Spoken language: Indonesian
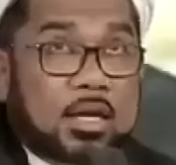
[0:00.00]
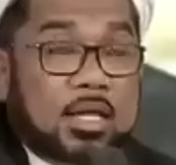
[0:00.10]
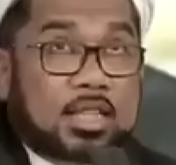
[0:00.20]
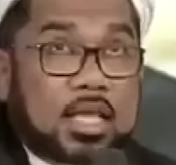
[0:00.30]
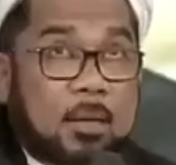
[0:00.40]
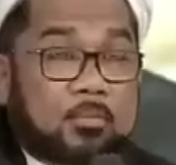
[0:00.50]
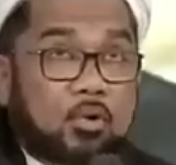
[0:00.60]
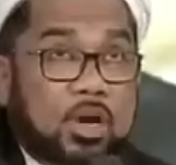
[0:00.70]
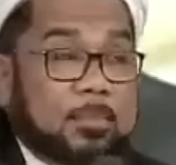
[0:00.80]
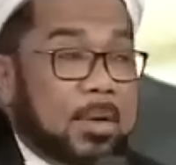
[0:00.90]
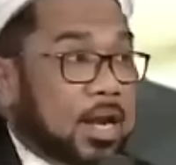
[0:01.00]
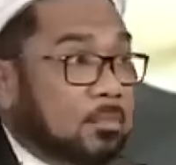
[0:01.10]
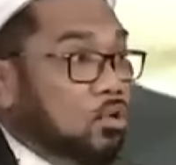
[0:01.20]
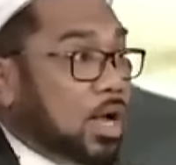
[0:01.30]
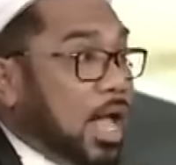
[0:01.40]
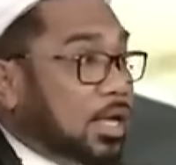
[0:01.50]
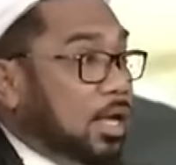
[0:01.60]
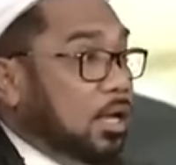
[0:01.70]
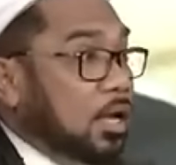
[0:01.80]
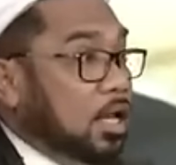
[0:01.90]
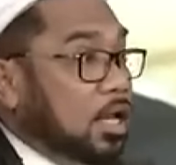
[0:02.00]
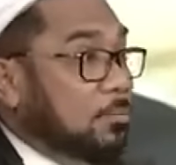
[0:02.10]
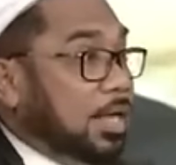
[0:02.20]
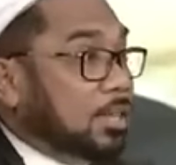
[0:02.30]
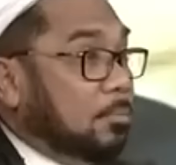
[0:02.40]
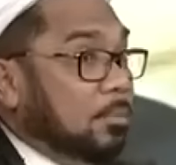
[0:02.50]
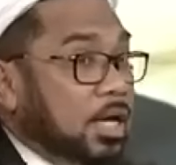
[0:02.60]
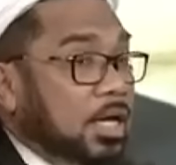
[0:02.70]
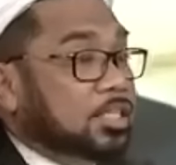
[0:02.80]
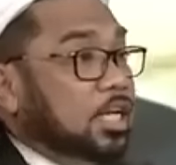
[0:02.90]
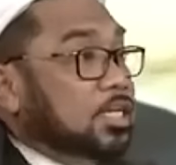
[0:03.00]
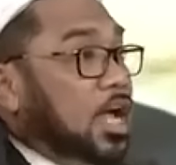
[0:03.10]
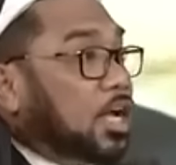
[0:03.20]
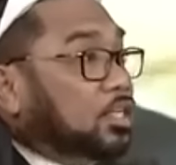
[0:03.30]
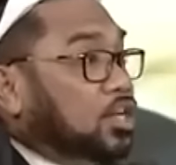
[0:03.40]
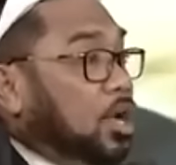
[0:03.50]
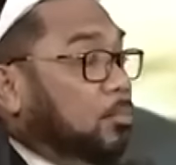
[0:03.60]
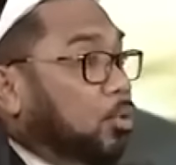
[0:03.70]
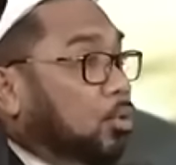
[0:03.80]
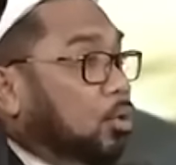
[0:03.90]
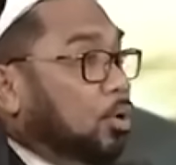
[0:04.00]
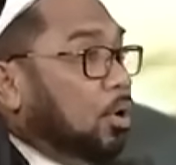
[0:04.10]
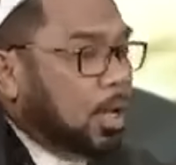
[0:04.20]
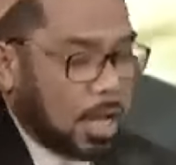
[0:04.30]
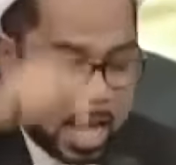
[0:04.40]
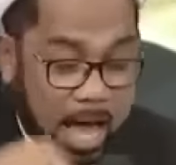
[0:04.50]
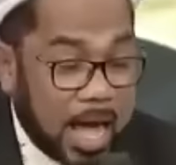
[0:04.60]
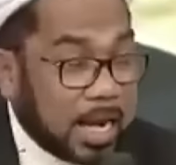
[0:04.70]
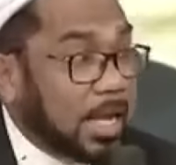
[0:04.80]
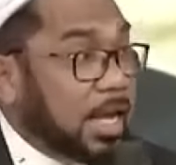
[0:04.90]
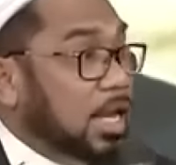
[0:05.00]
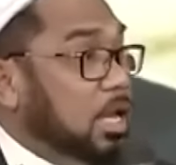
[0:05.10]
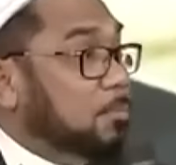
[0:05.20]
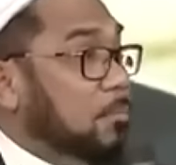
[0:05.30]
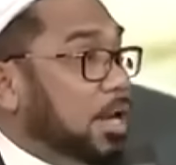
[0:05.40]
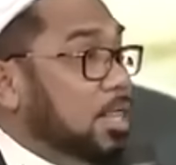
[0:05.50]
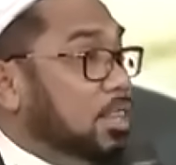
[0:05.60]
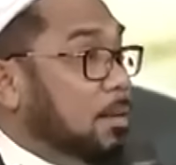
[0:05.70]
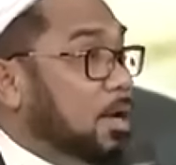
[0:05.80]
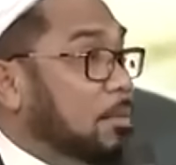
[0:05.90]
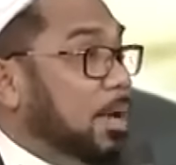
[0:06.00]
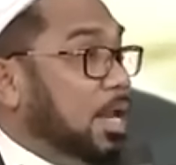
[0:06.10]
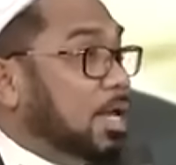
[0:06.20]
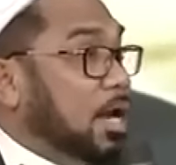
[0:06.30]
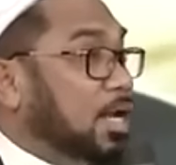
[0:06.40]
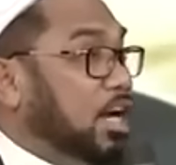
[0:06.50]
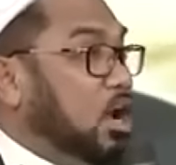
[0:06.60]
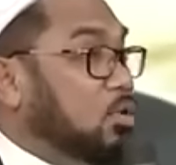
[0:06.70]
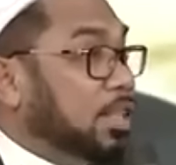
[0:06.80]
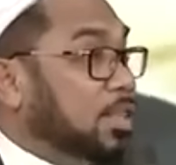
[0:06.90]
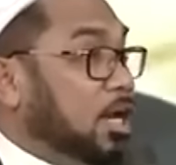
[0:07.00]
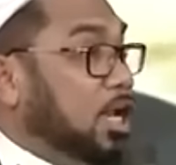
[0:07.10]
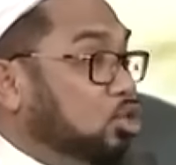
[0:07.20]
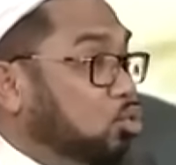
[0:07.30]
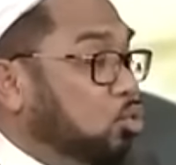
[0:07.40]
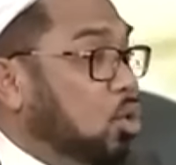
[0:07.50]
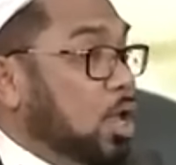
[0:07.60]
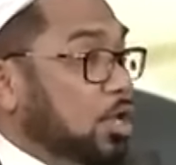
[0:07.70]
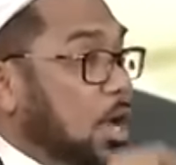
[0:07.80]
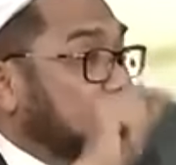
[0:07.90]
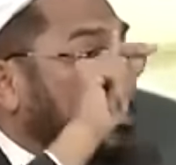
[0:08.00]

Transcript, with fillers: di 35 ribu kaki di Batam, izinnya ke Singapura. Hari ini pemerintah mengembalikan kedaulatan itu yang